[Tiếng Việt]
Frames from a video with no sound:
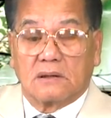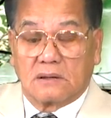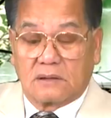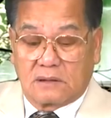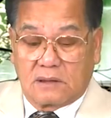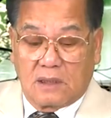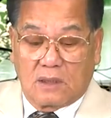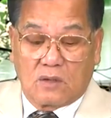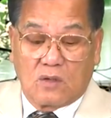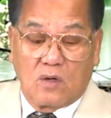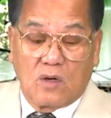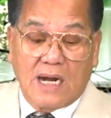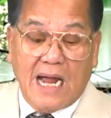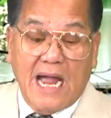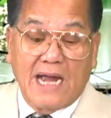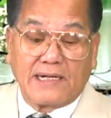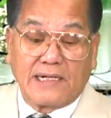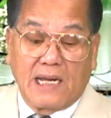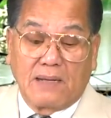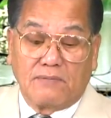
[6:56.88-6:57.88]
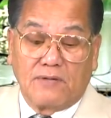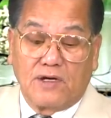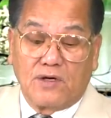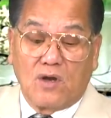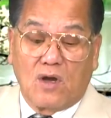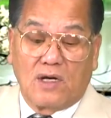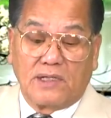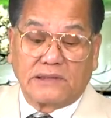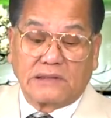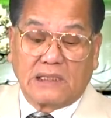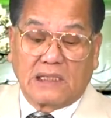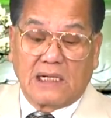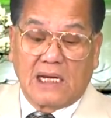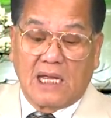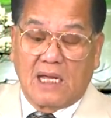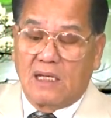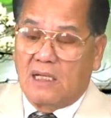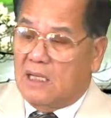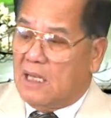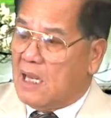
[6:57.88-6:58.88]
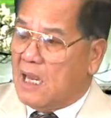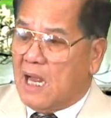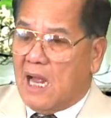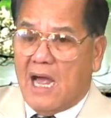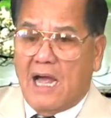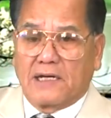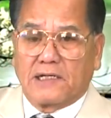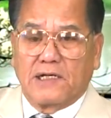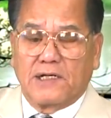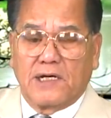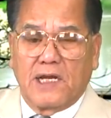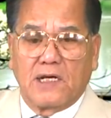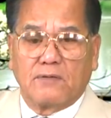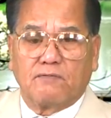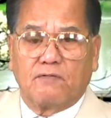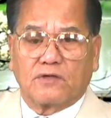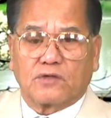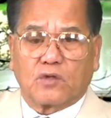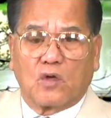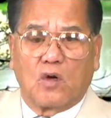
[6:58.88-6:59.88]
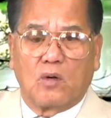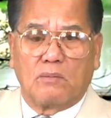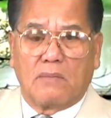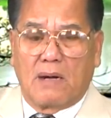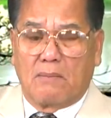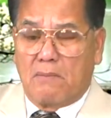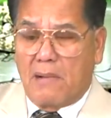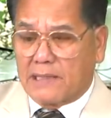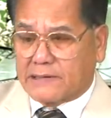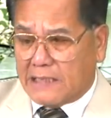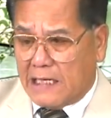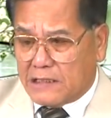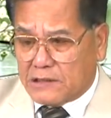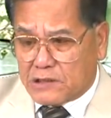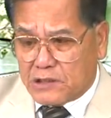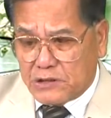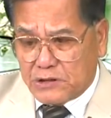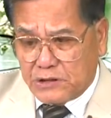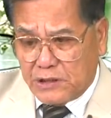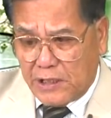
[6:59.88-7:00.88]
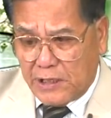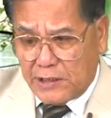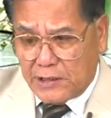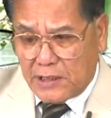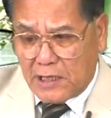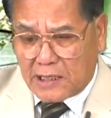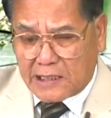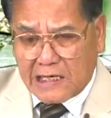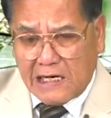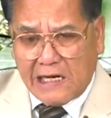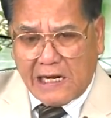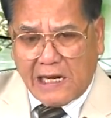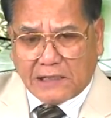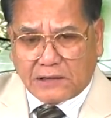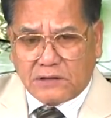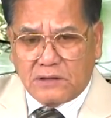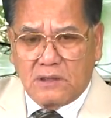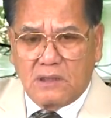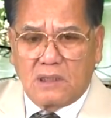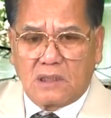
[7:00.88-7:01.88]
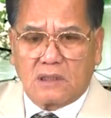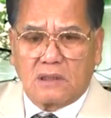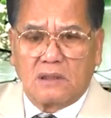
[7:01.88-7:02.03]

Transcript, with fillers: Thì cô gái này mới nói rằng là anh ấy đến với tôi mà mắt anh cứ nhìn ở cái lạch nước.